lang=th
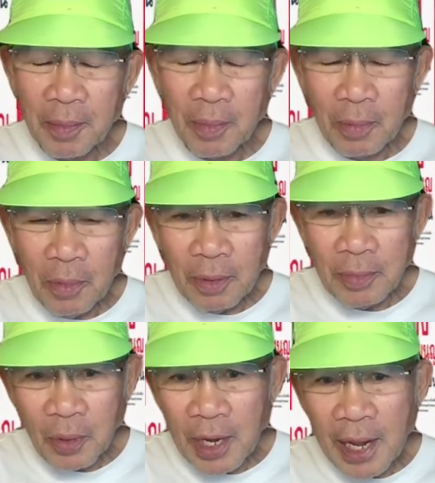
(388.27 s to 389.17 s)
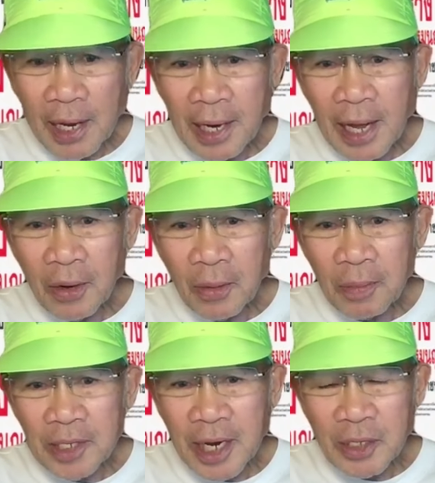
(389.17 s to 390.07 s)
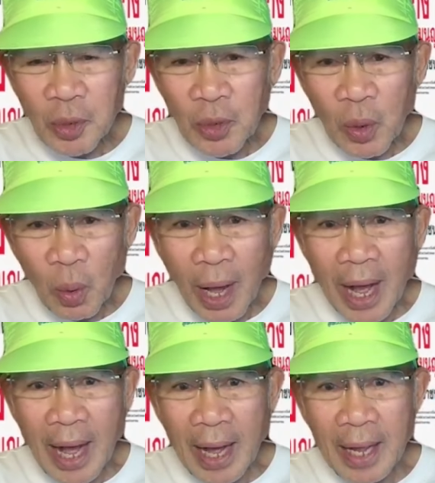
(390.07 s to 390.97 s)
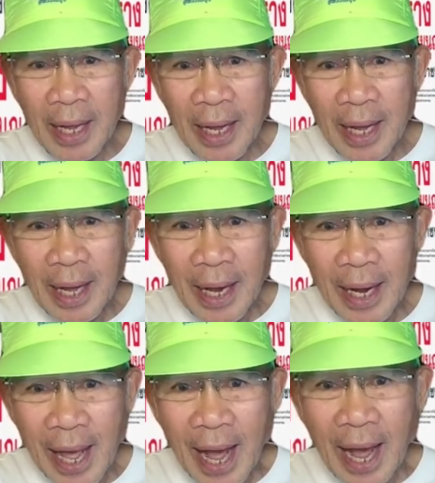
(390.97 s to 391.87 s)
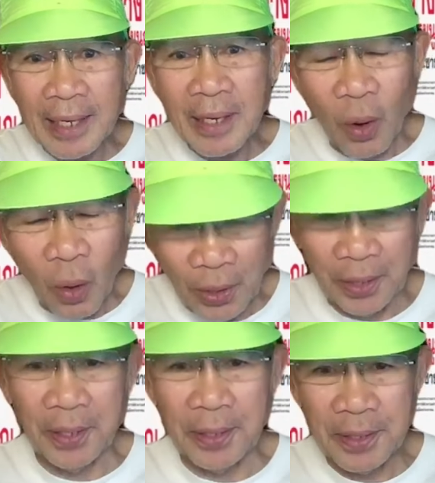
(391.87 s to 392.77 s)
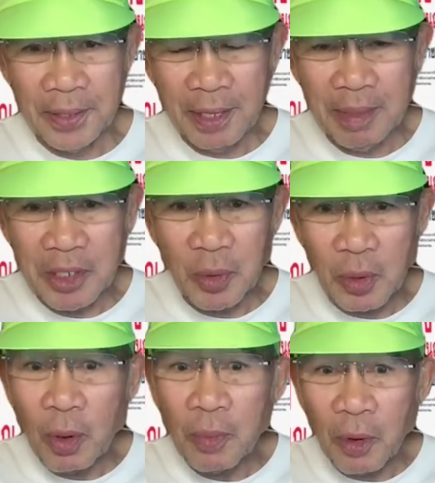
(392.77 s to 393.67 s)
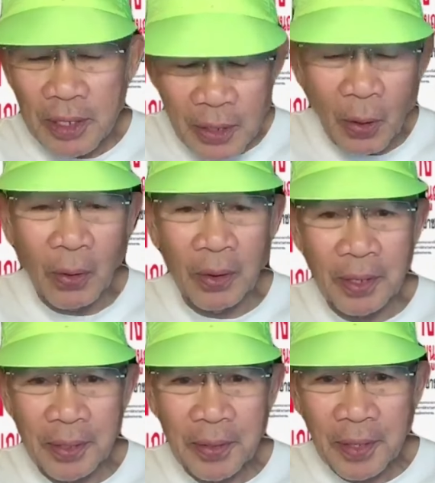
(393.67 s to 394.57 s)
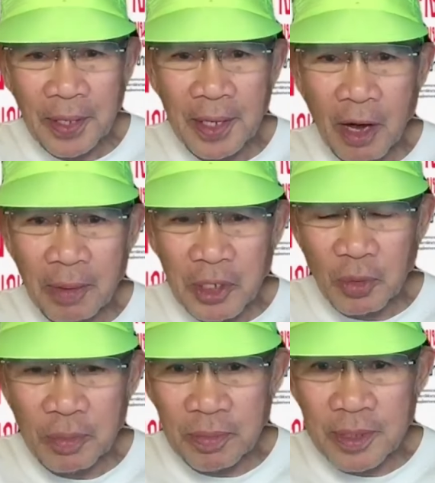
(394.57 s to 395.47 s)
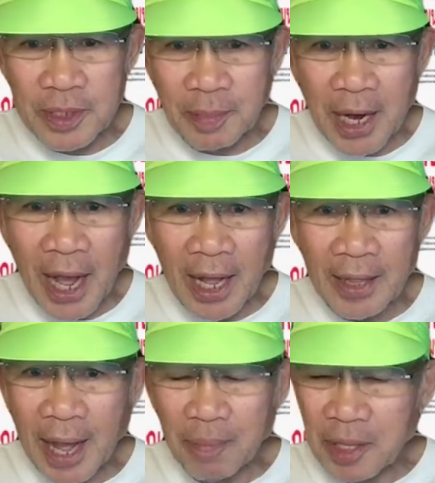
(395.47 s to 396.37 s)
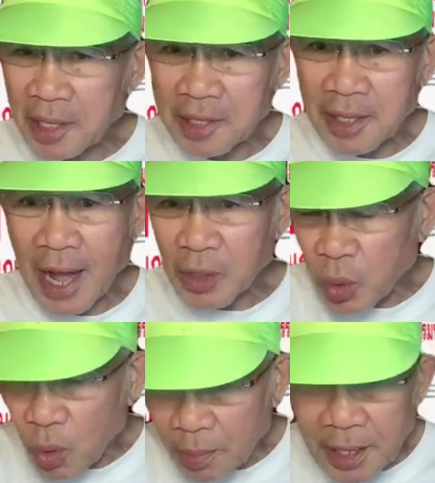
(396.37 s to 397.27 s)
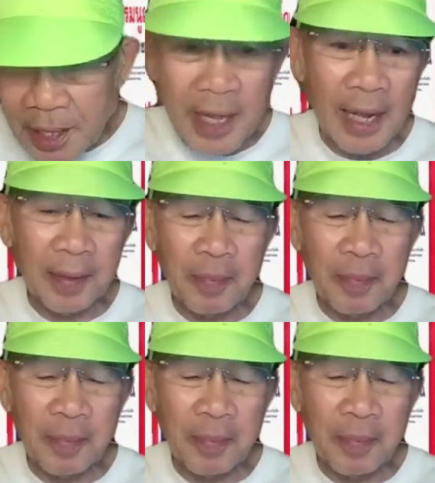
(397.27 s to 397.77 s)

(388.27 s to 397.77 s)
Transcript: ผมรวมตัวเลขแล้วประชาชนกว่าล้านคนที่มีส่วนร่วมโดยตรง คือเข้าประชุมสัมมนาตามที่ต่าง ๆ ทั่วประเทศไทย